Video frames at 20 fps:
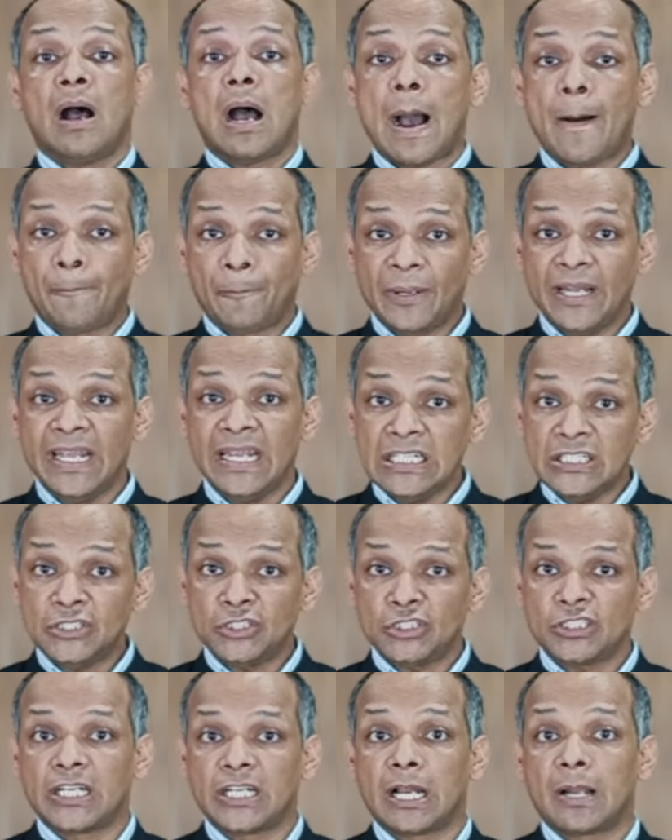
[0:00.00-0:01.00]
अपने
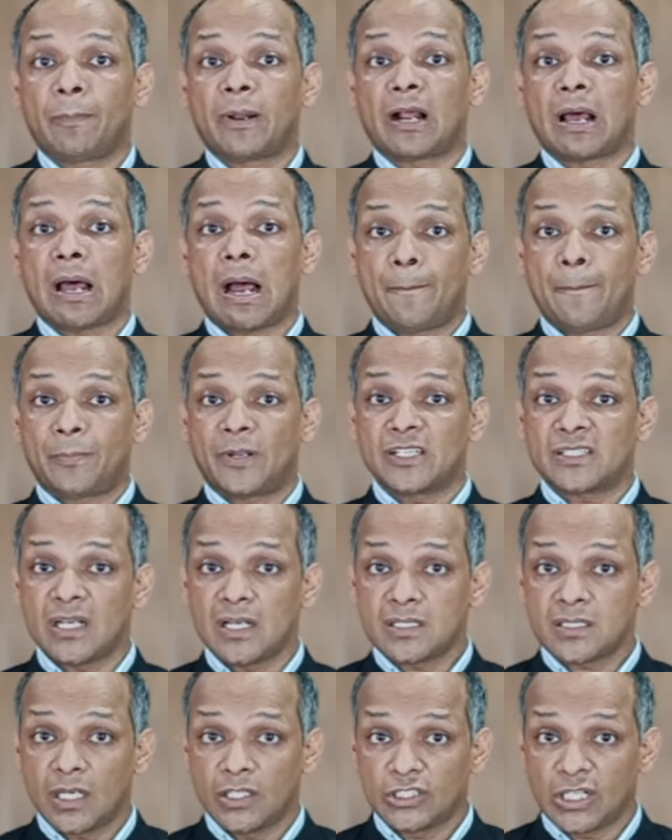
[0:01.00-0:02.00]
इस चैनल पर आपके साथ
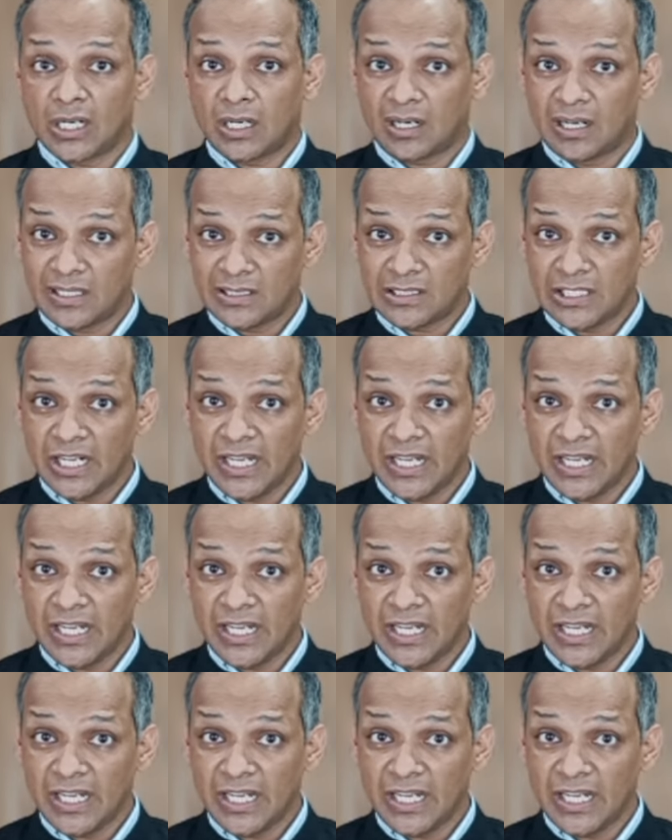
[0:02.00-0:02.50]
साझा करते